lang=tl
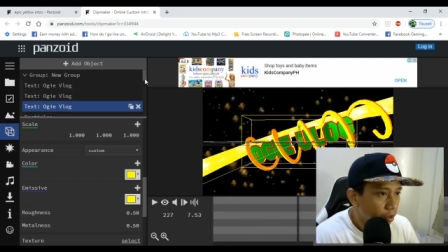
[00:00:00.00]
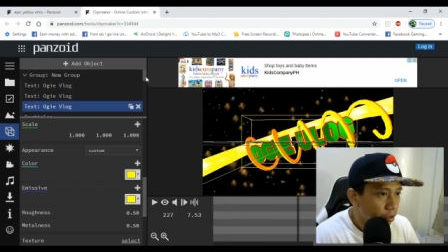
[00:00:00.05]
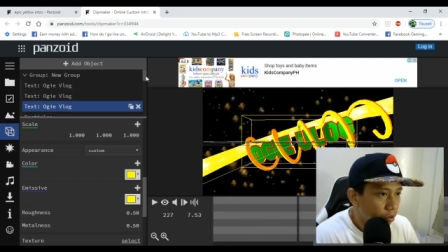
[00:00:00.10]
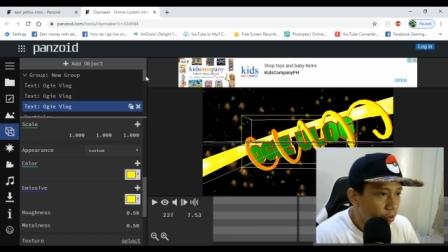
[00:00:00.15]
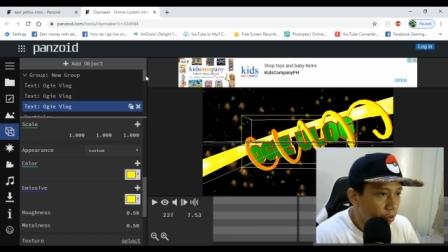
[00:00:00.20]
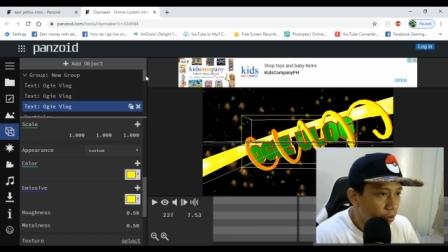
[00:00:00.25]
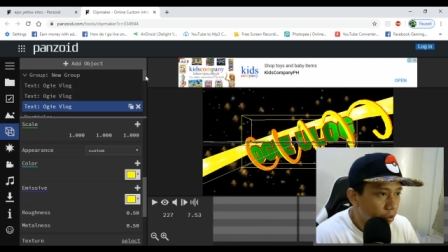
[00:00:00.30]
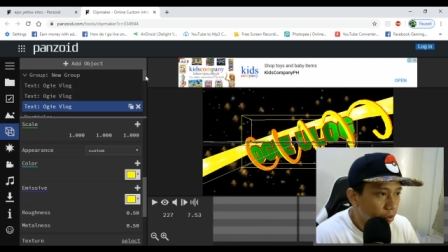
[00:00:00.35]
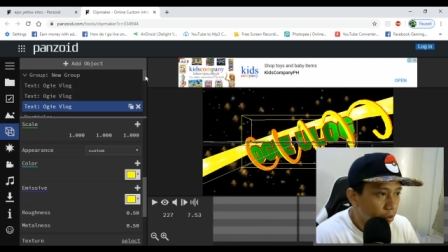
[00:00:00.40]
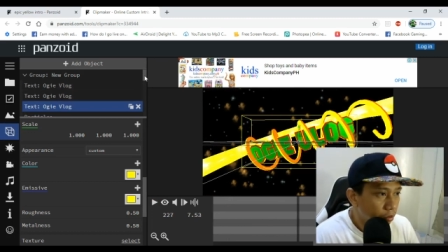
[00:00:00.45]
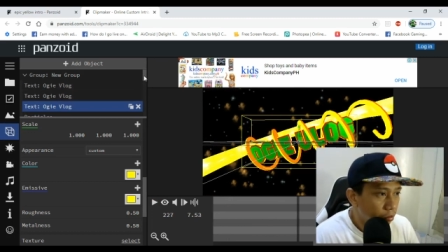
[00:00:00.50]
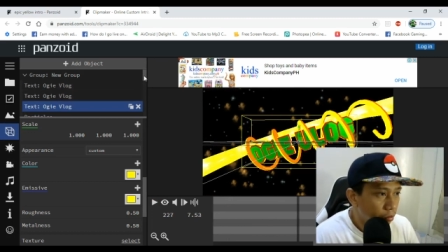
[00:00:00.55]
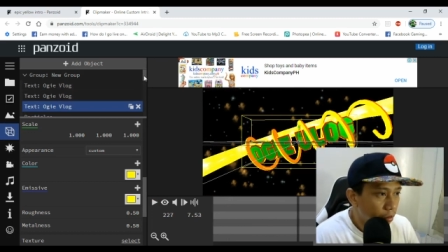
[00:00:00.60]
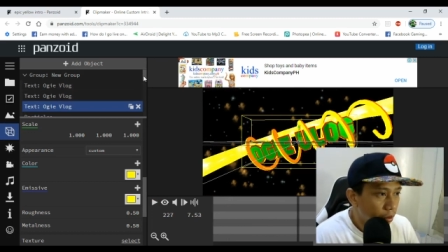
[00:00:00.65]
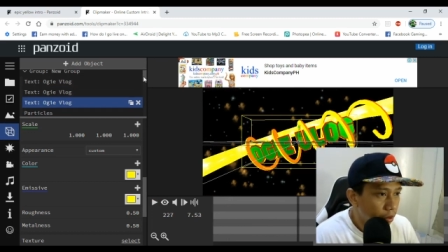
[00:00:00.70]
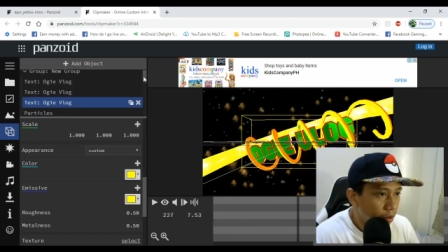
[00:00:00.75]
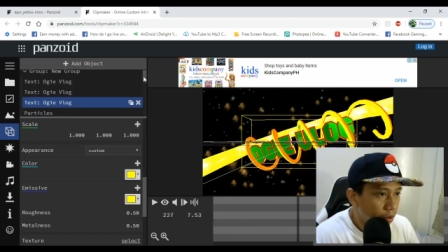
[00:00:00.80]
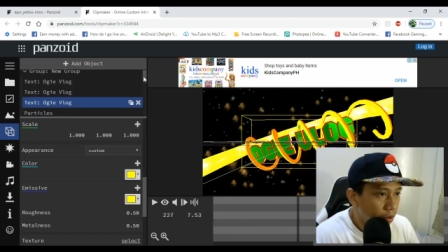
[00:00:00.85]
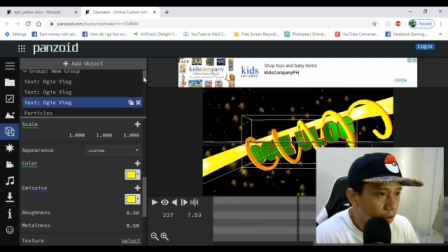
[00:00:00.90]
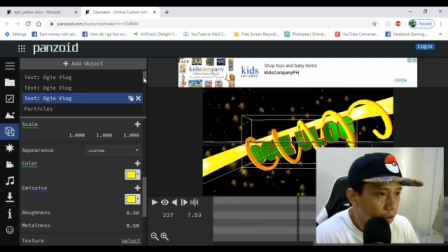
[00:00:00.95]
So,
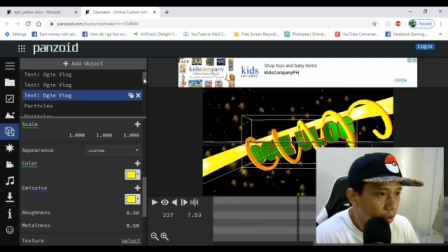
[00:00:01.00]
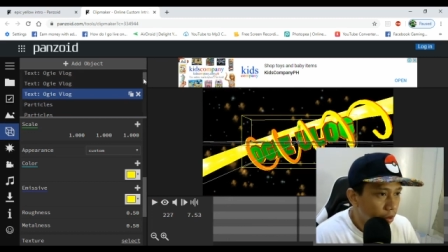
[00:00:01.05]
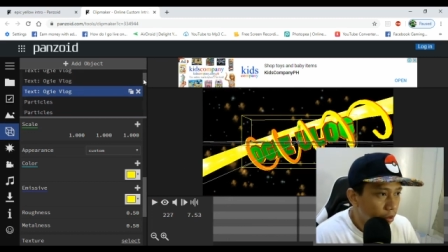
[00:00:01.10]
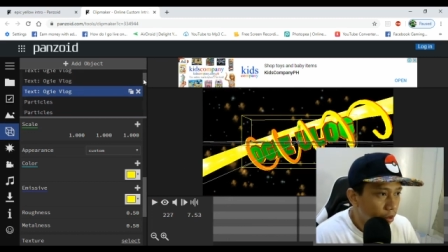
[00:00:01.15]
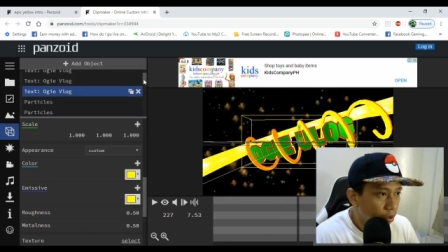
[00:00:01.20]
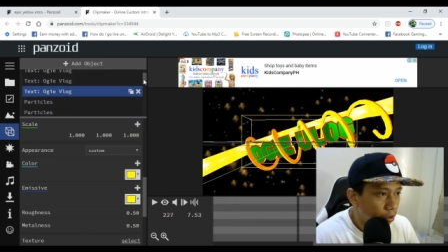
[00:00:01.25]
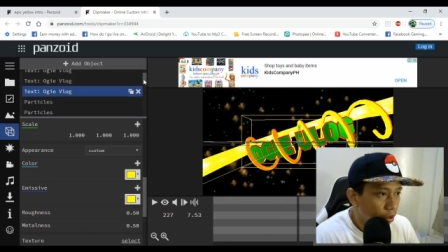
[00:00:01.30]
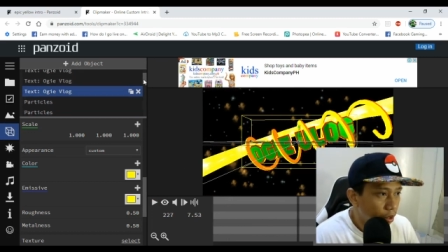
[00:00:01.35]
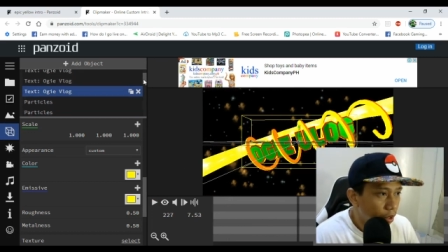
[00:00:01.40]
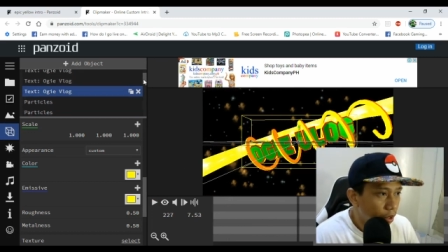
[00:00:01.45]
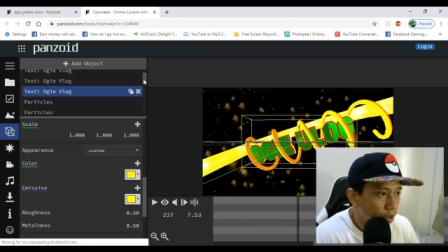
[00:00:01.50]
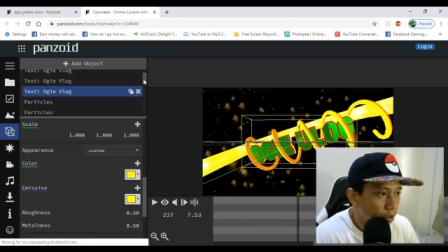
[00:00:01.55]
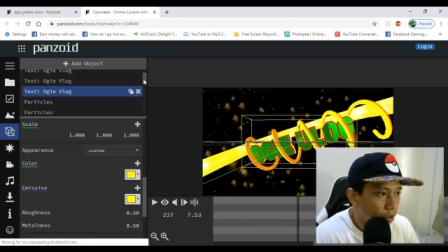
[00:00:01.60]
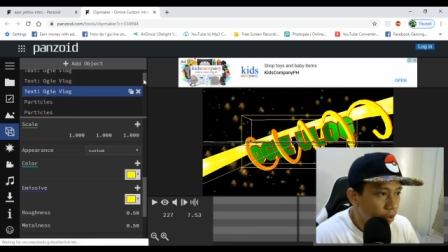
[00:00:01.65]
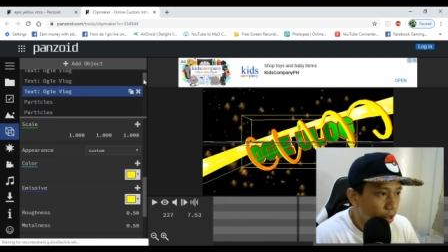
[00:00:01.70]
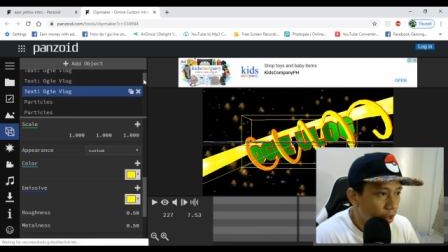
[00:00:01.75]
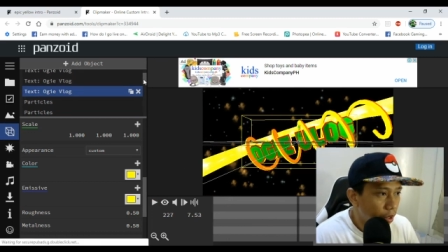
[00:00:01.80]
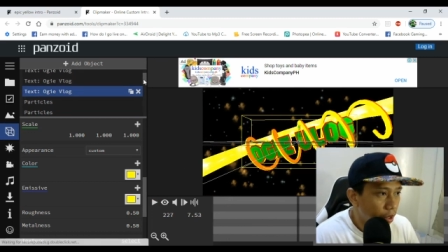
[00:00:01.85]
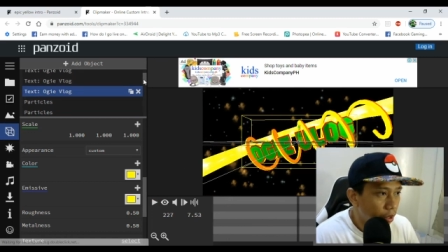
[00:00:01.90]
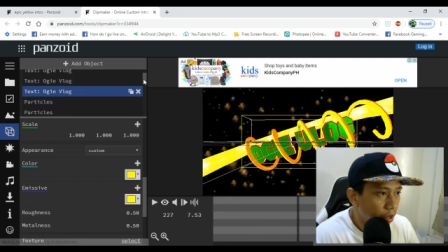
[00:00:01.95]
dito lang kayo
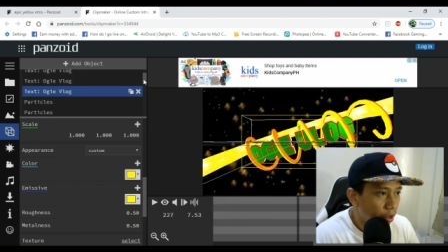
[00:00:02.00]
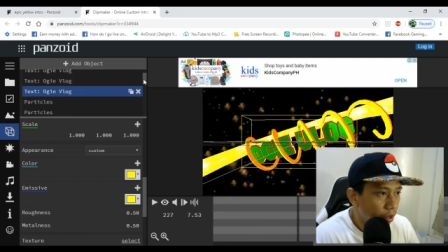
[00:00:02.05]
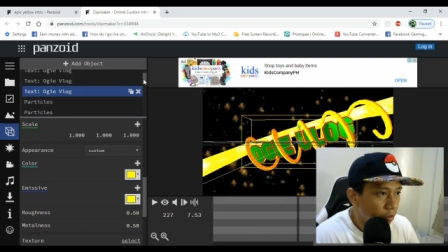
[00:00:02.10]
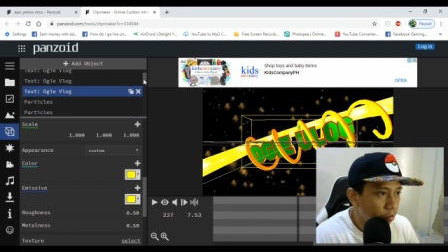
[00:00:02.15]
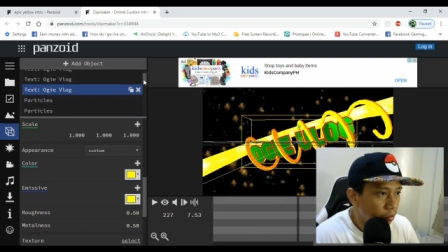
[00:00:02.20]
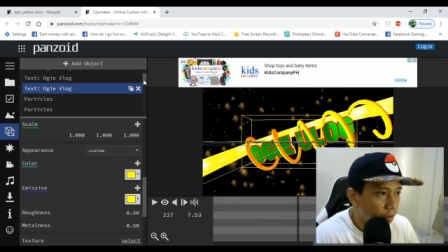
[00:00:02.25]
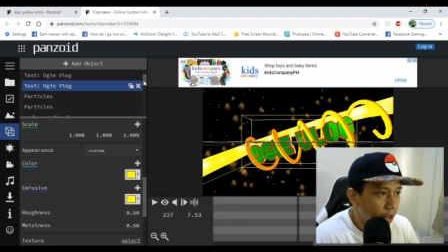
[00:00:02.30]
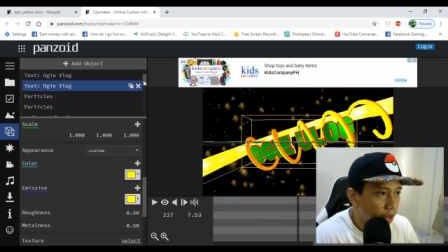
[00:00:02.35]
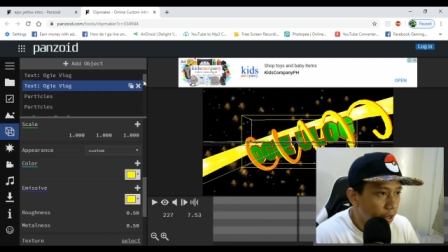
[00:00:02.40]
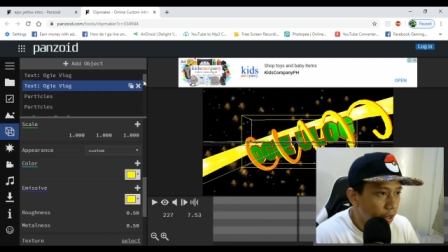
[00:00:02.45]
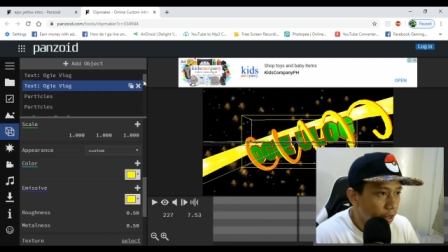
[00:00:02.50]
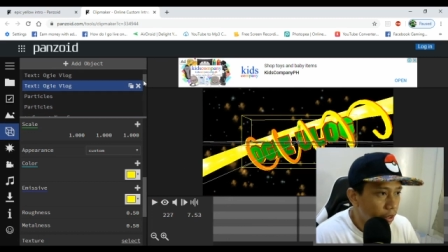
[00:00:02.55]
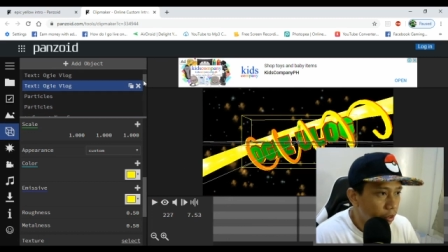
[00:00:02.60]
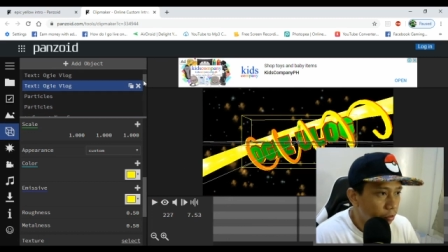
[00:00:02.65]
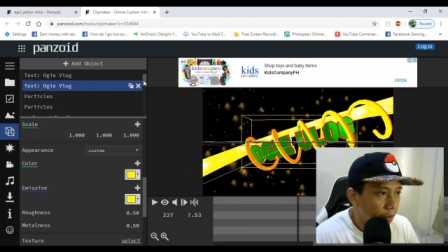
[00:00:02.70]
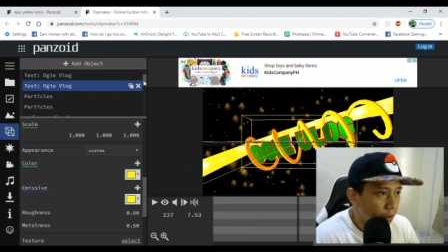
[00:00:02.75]
sa particles